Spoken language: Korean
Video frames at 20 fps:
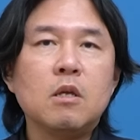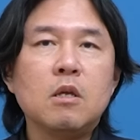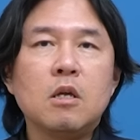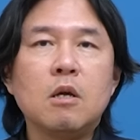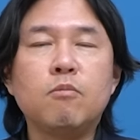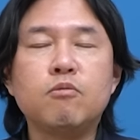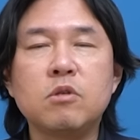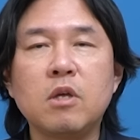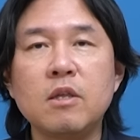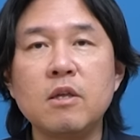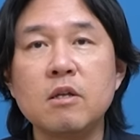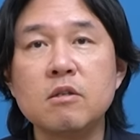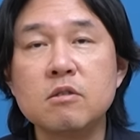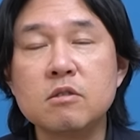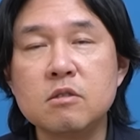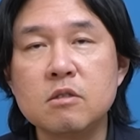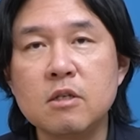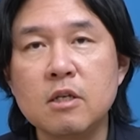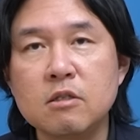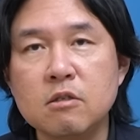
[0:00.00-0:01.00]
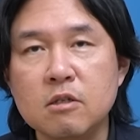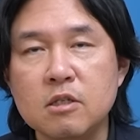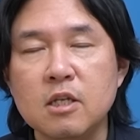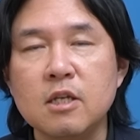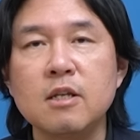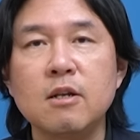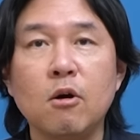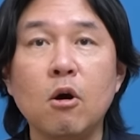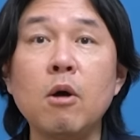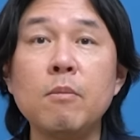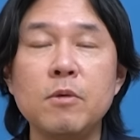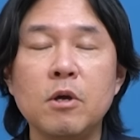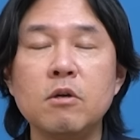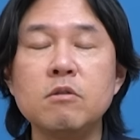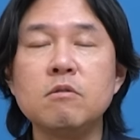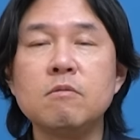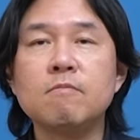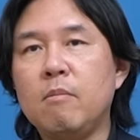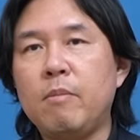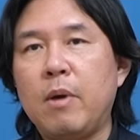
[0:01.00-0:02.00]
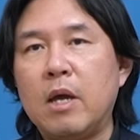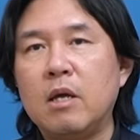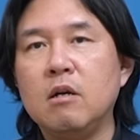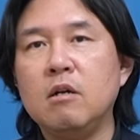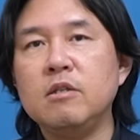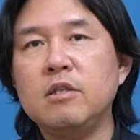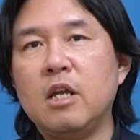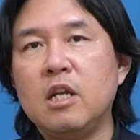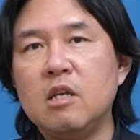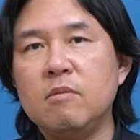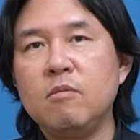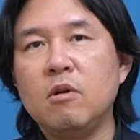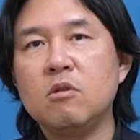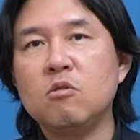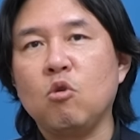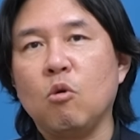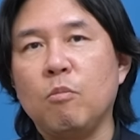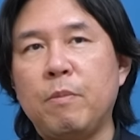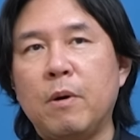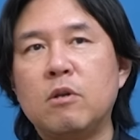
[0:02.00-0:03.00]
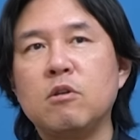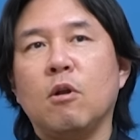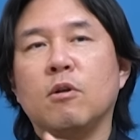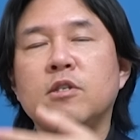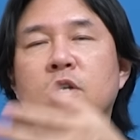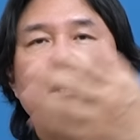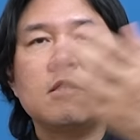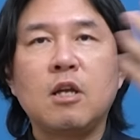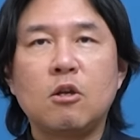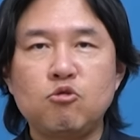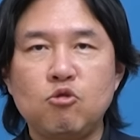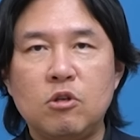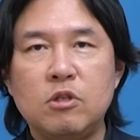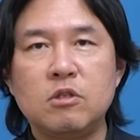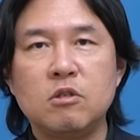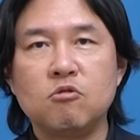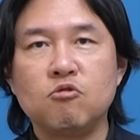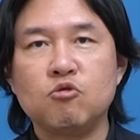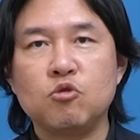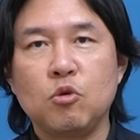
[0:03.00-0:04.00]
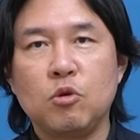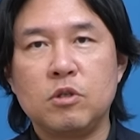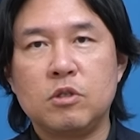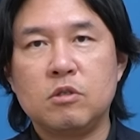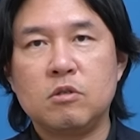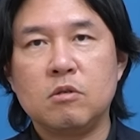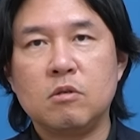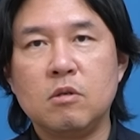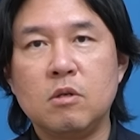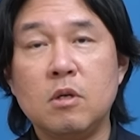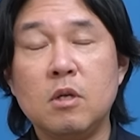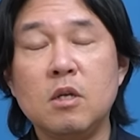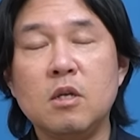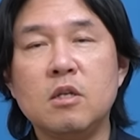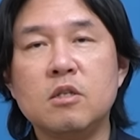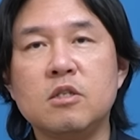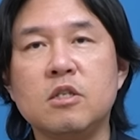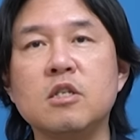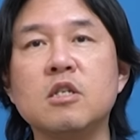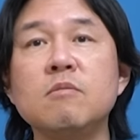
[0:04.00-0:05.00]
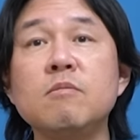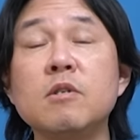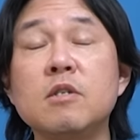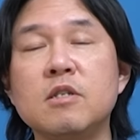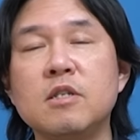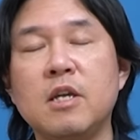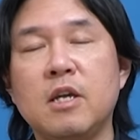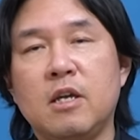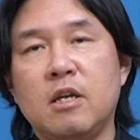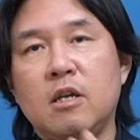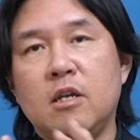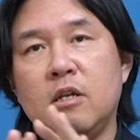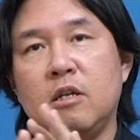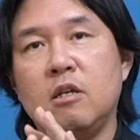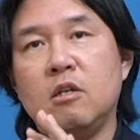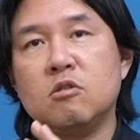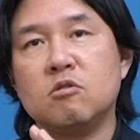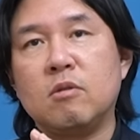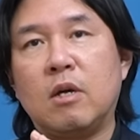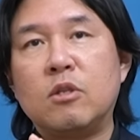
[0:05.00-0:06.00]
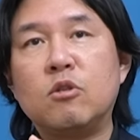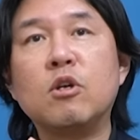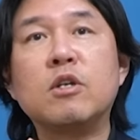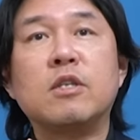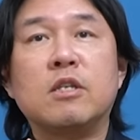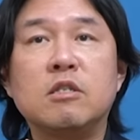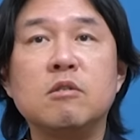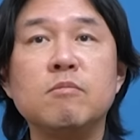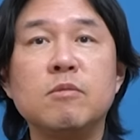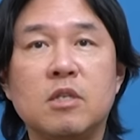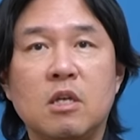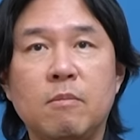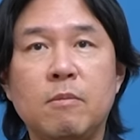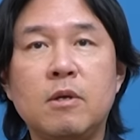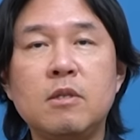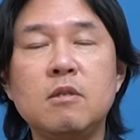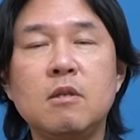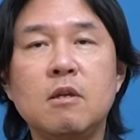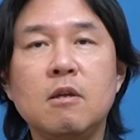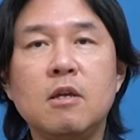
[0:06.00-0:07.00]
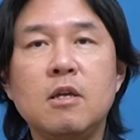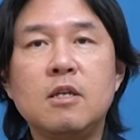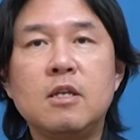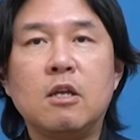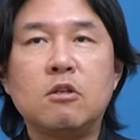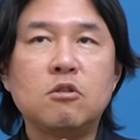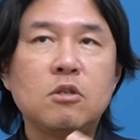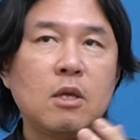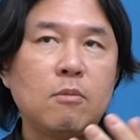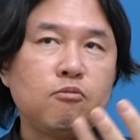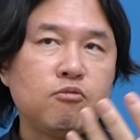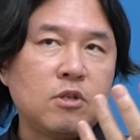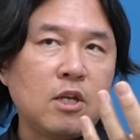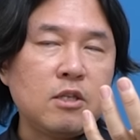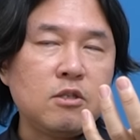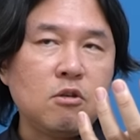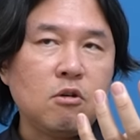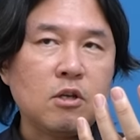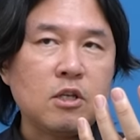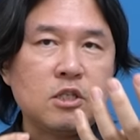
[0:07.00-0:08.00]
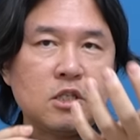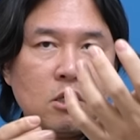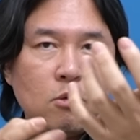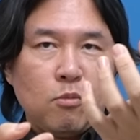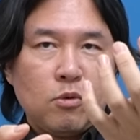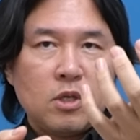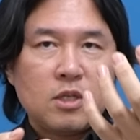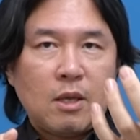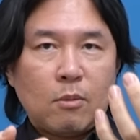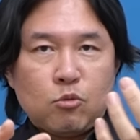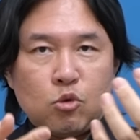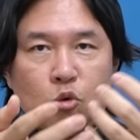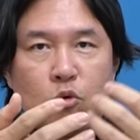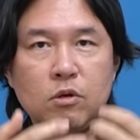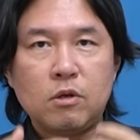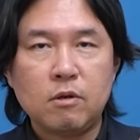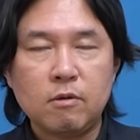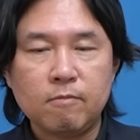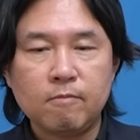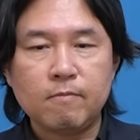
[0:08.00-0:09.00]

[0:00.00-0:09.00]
부산항의 특징이라고 하면 배를 내리면 곧바로 열차를 탈 수 있는 구조였죠. 지금은 그게 좀 안 되게 됐습니다만, 예전에 부산역이 지금보다 남쪽